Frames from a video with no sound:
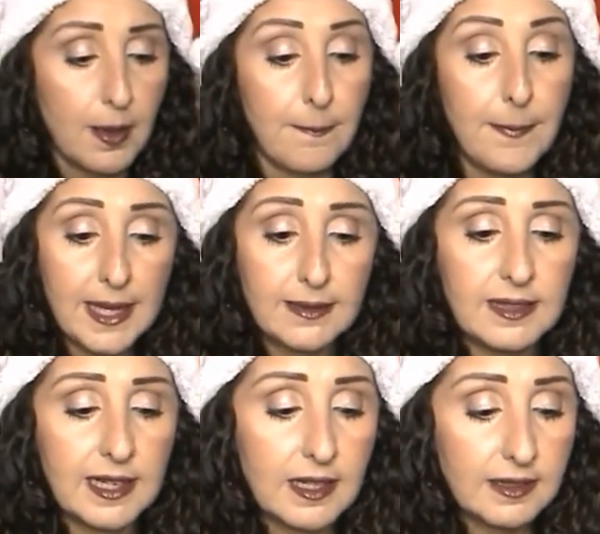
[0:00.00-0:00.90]

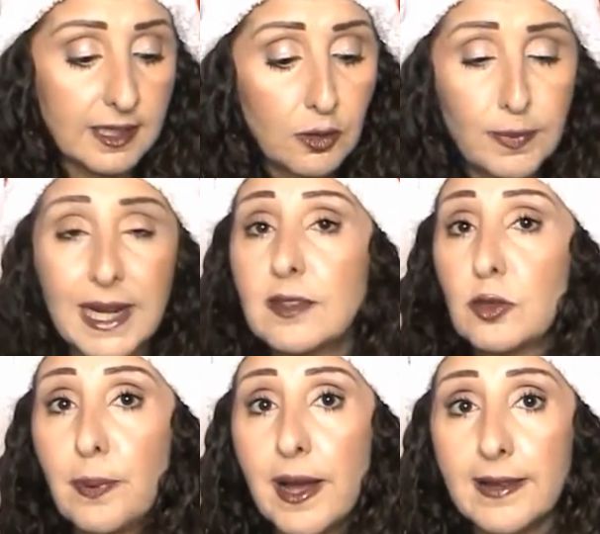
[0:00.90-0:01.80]
Mentre di
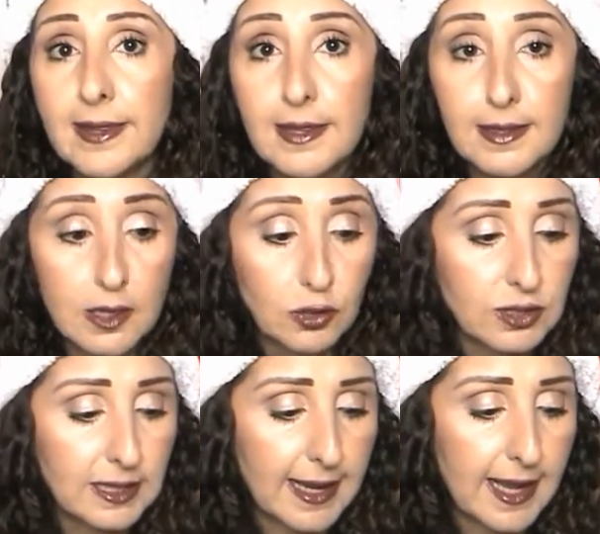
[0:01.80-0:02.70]
ombretti opachi ne ho
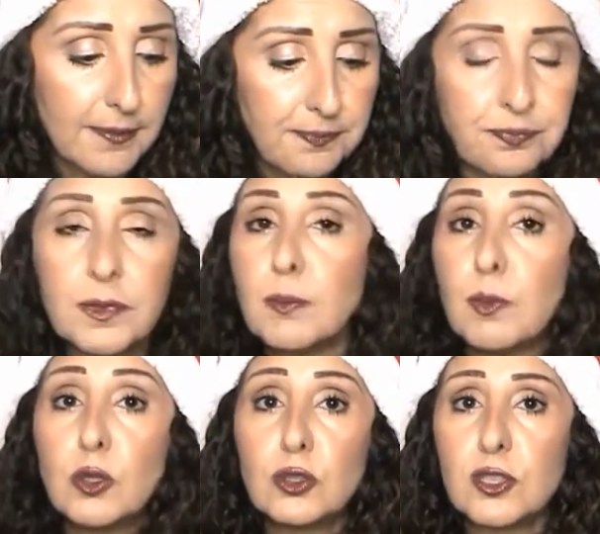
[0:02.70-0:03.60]
tre,
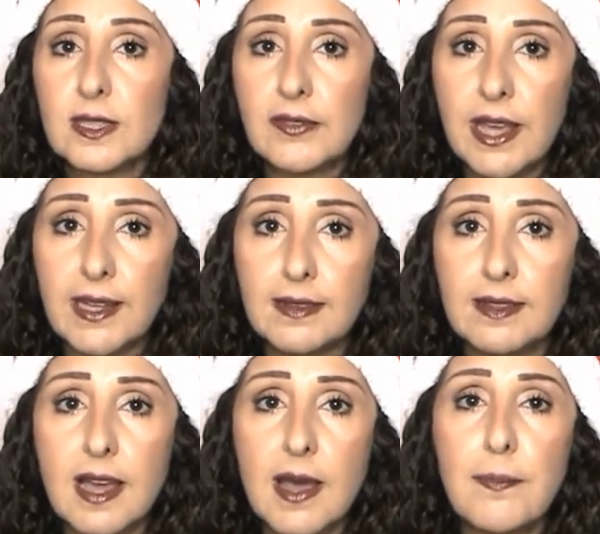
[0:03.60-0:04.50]
molto
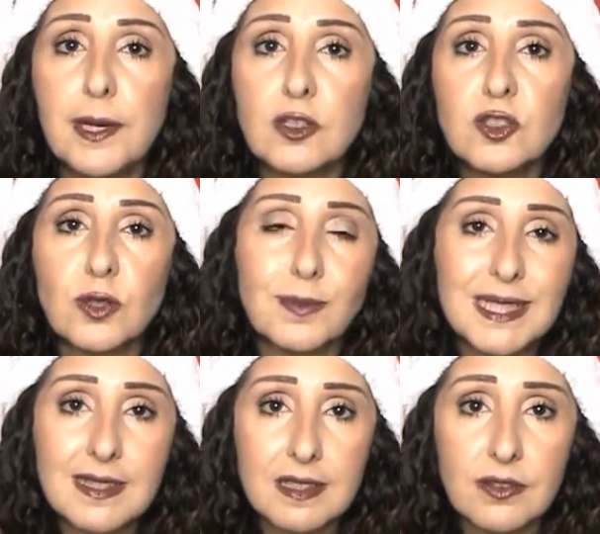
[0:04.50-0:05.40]
scriventi, eh, però sono
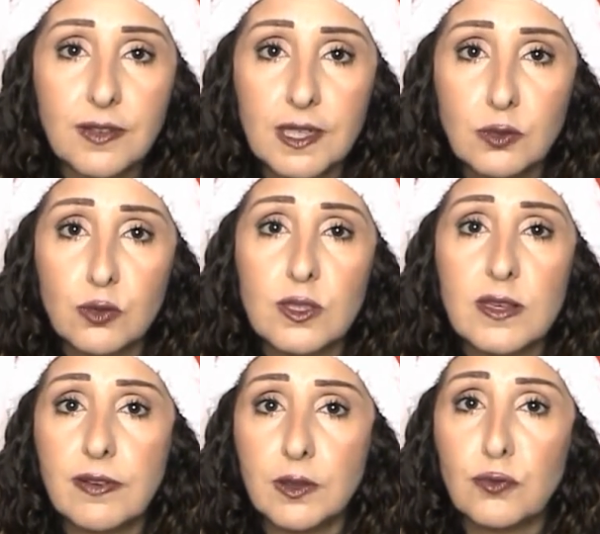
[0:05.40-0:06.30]
abbastanza
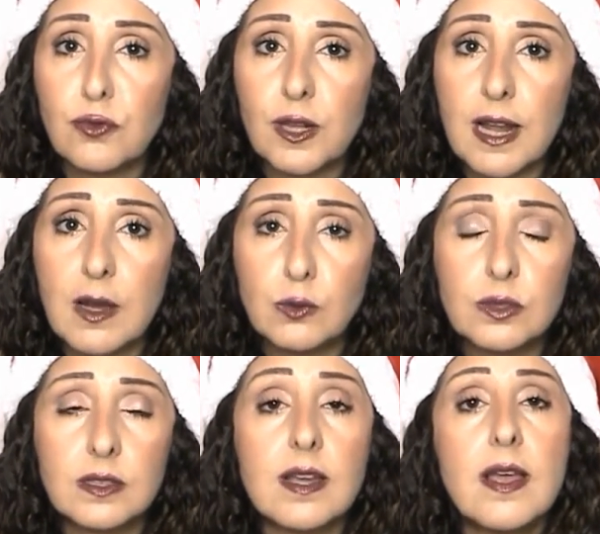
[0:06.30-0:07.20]
farinosi, fanno
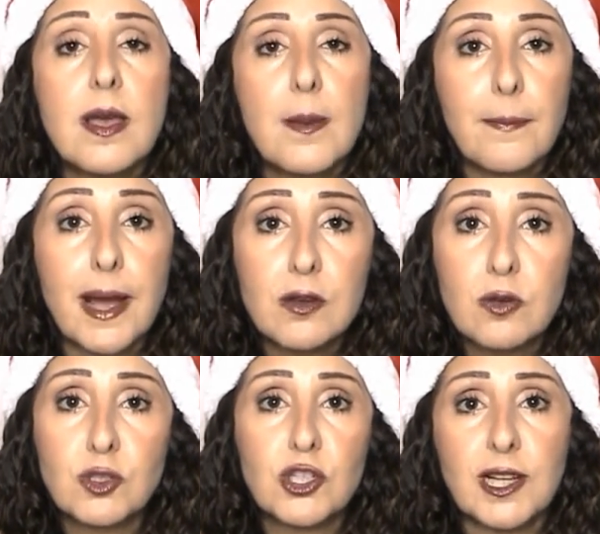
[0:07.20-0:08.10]
fallout, ma
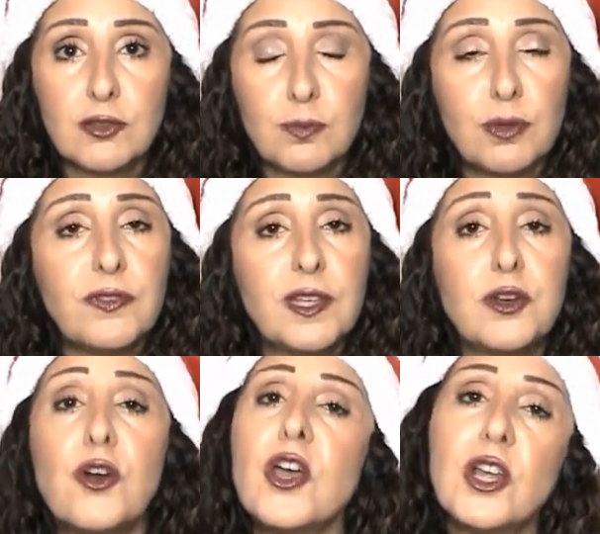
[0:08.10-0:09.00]
come ho già detto in più
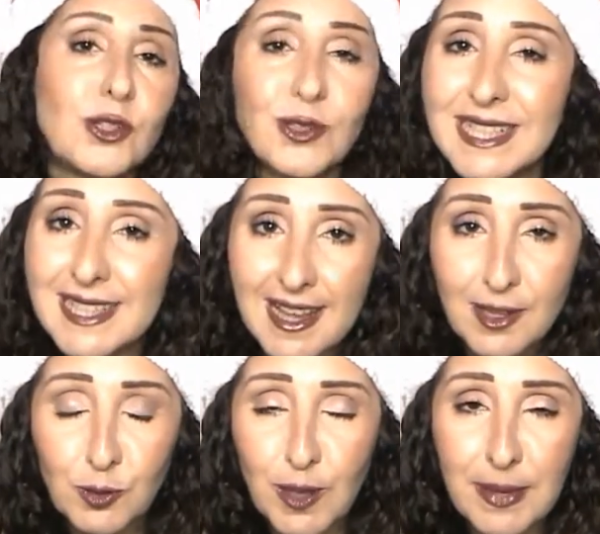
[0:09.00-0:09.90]
video, non
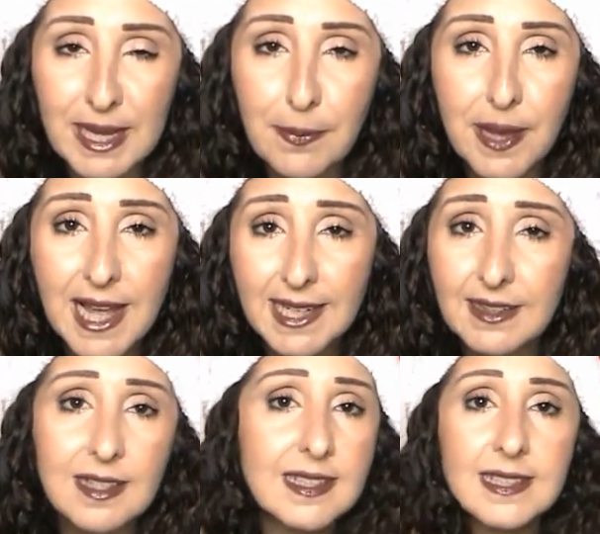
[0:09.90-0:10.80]
essendo una make-up
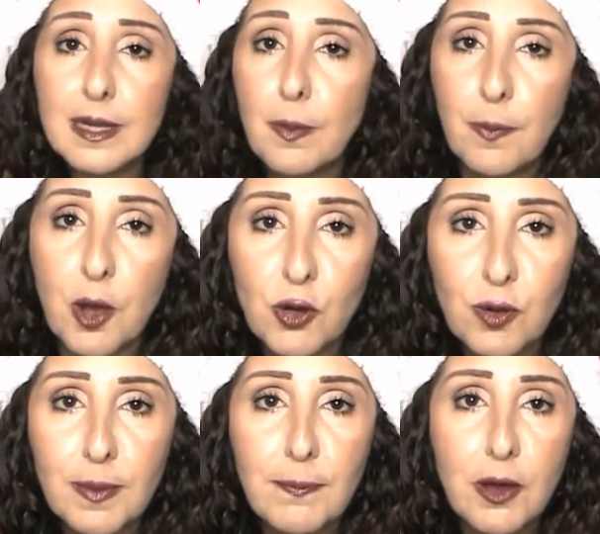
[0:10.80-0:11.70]
artist, poco
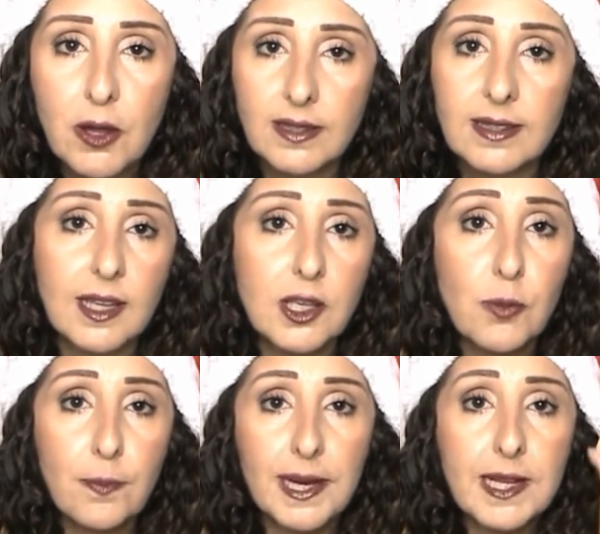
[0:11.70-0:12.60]
mi importa,
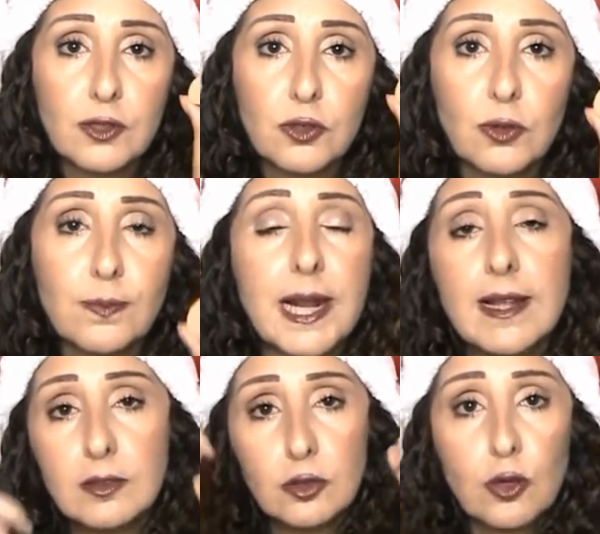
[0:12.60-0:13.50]
io prendo
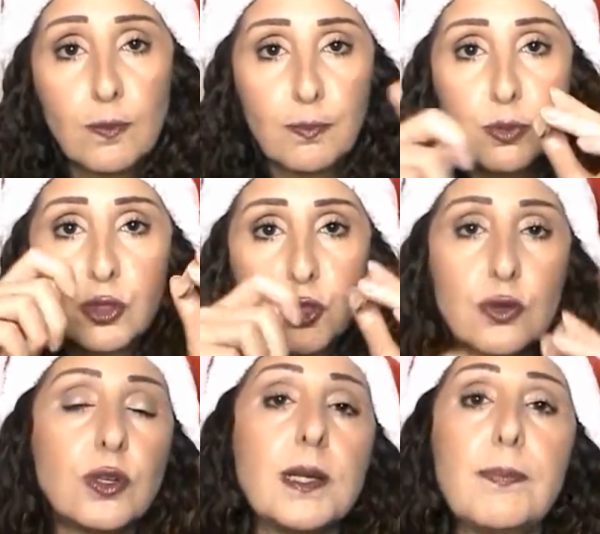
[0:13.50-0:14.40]
l'ombretto, puccio
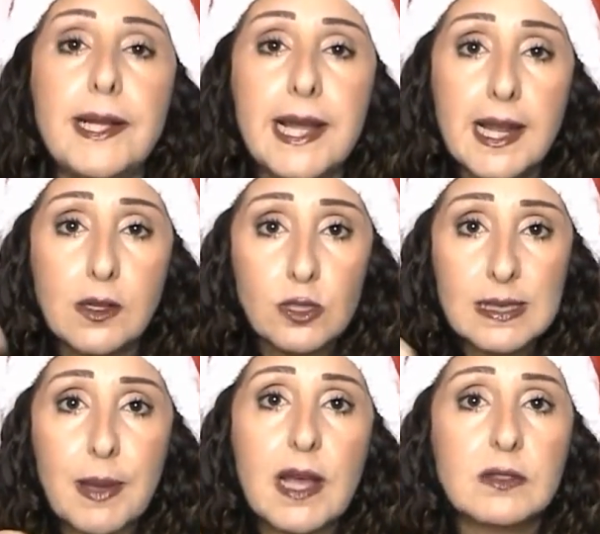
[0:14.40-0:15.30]
con il pennello,
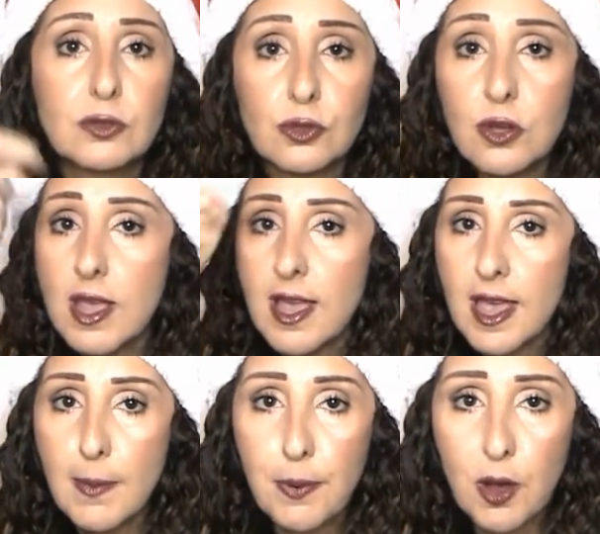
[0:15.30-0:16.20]
sbatto
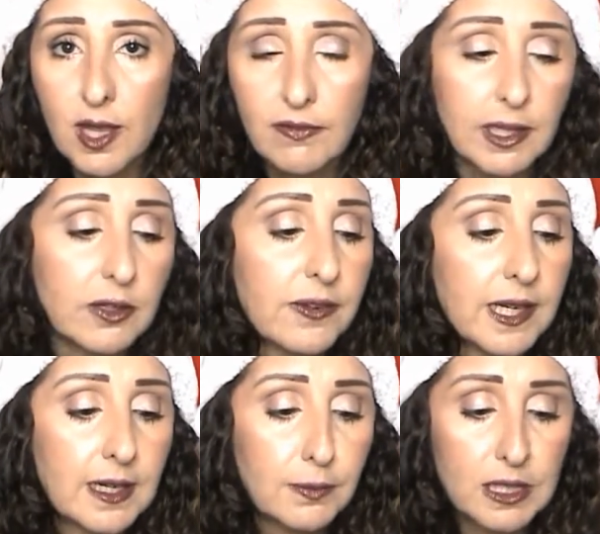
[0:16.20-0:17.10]
e poi vado a
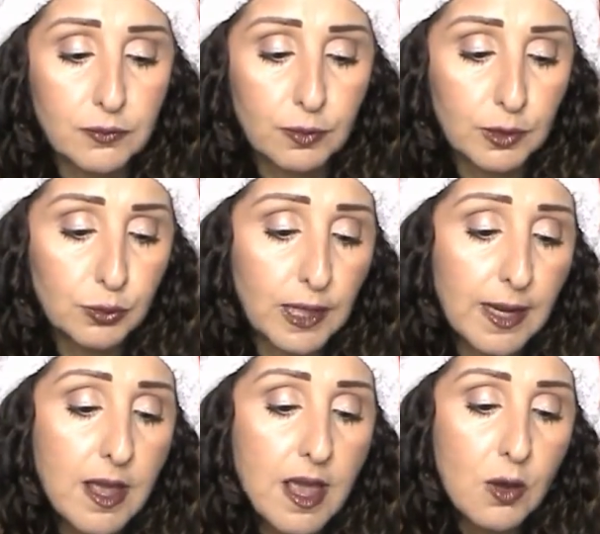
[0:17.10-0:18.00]
fare le mie
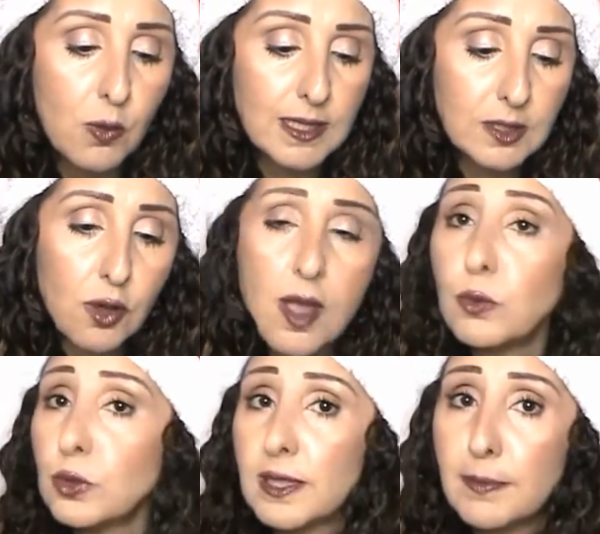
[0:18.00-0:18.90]
sfumature. Questo è
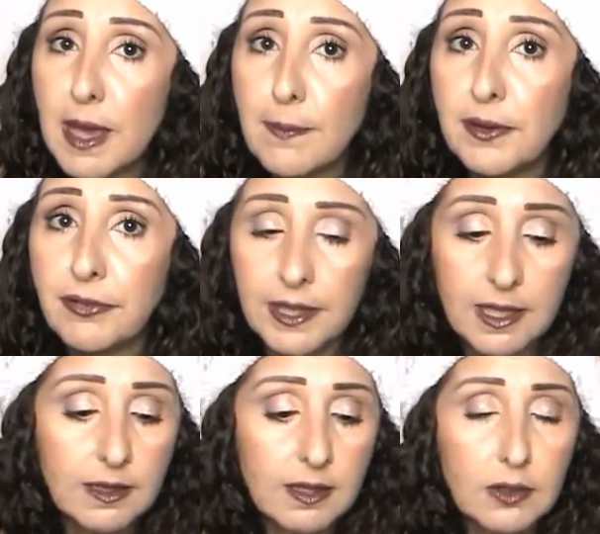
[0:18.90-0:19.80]
uno dei miei
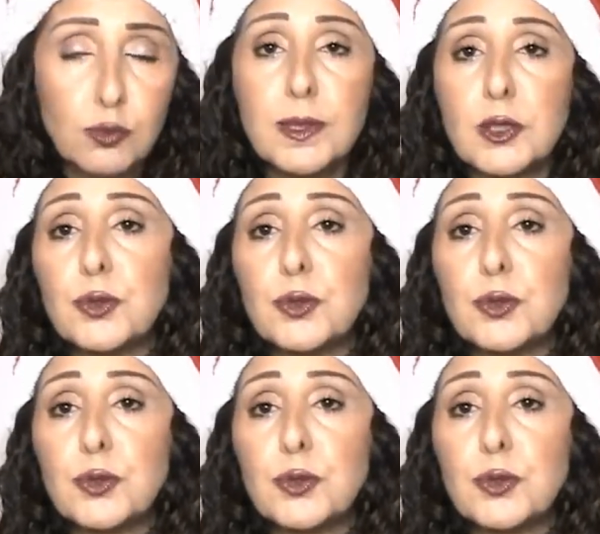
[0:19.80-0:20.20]
preferiti, è il numero